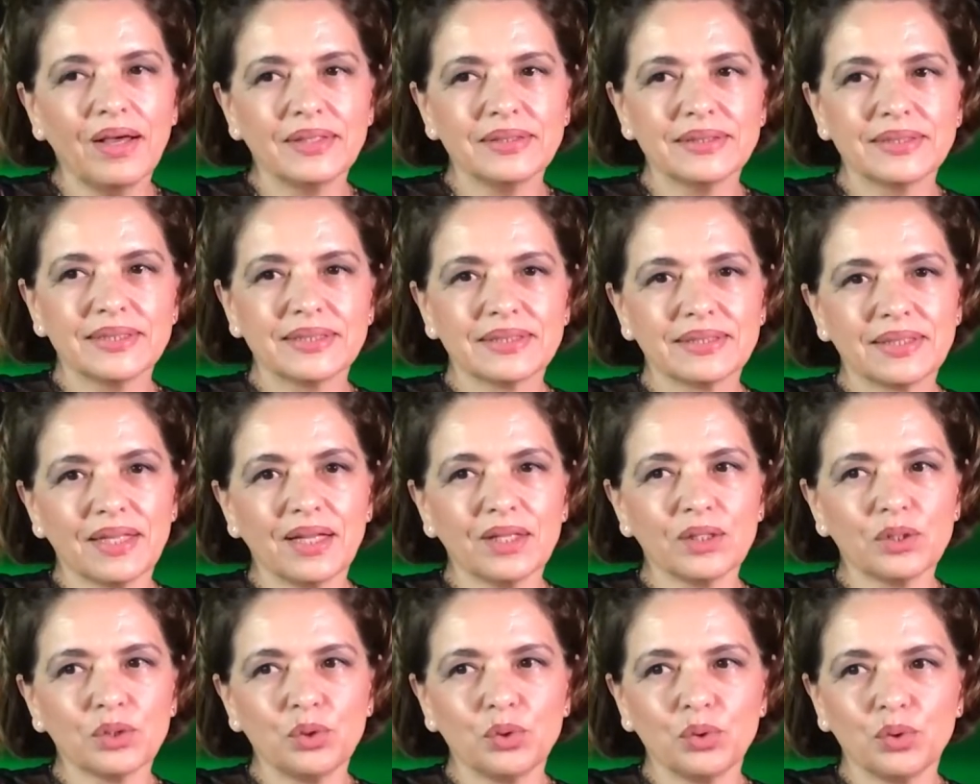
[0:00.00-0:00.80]
È
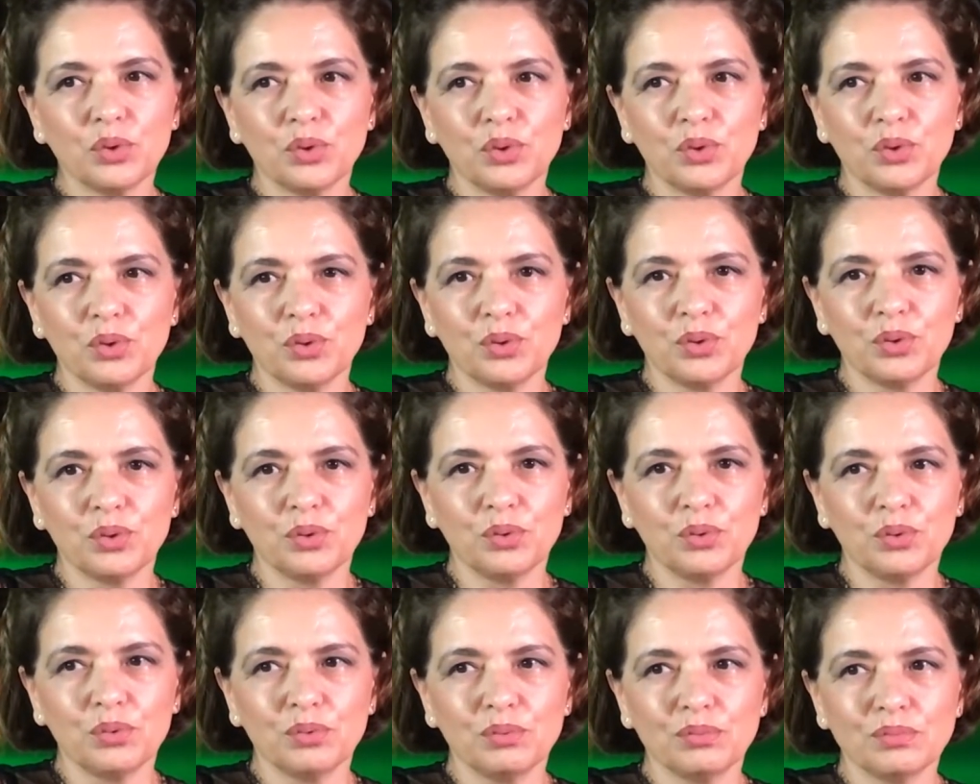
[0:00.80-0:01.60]
stato
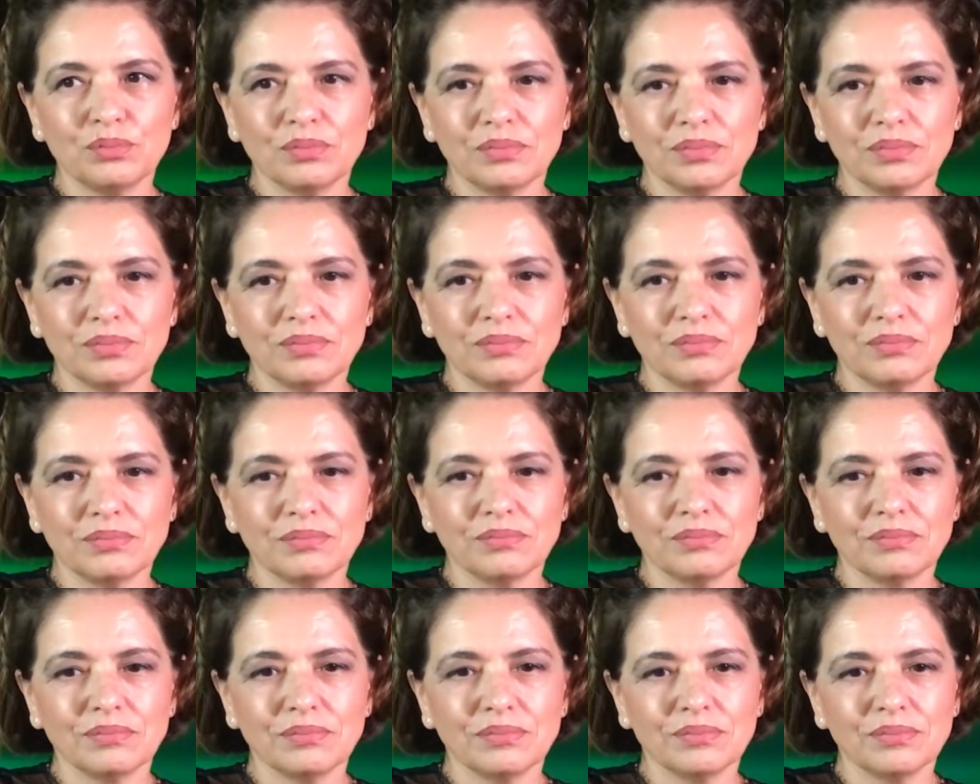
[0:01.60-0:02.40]

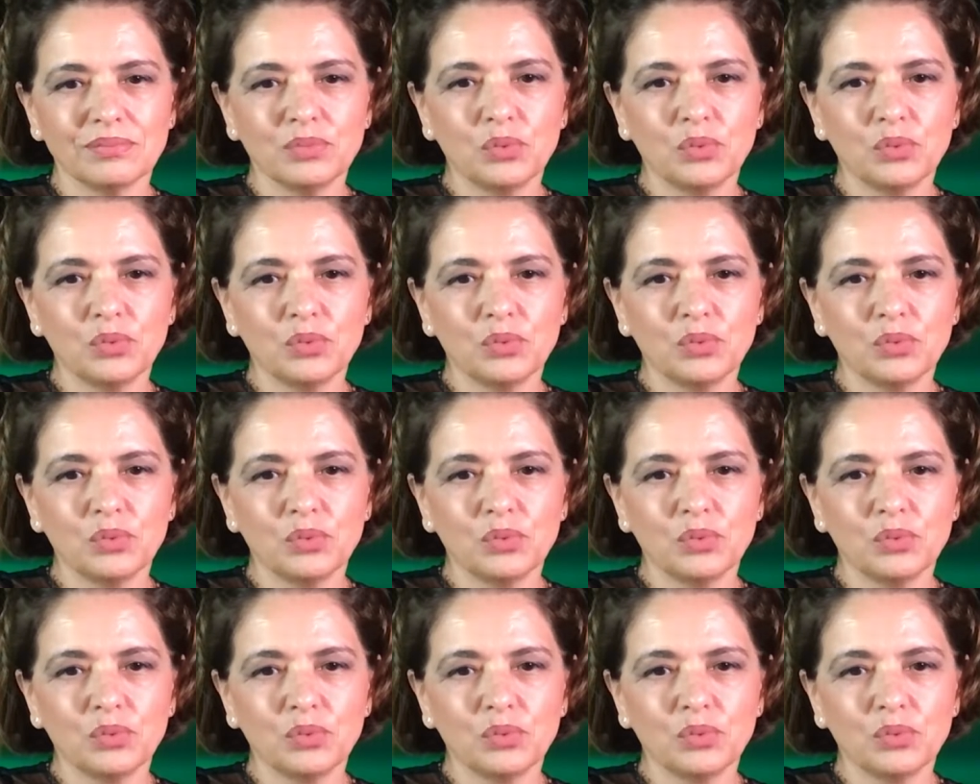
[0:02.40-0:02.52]
un,